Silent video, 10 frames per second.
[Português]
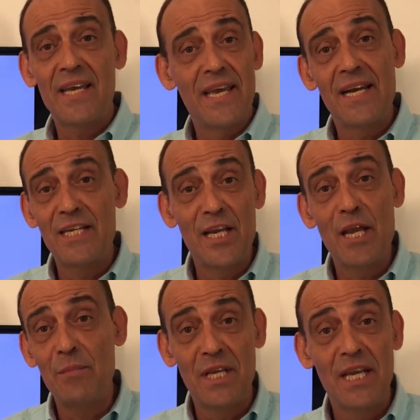L,
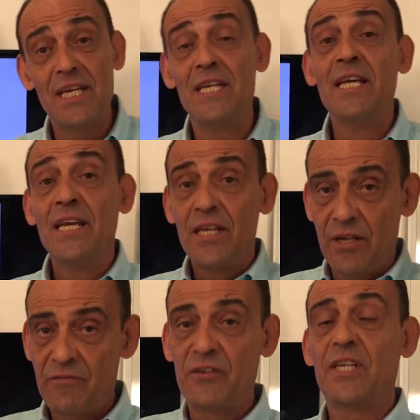M, N,
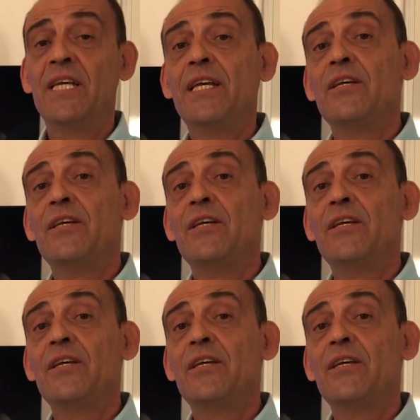enfim,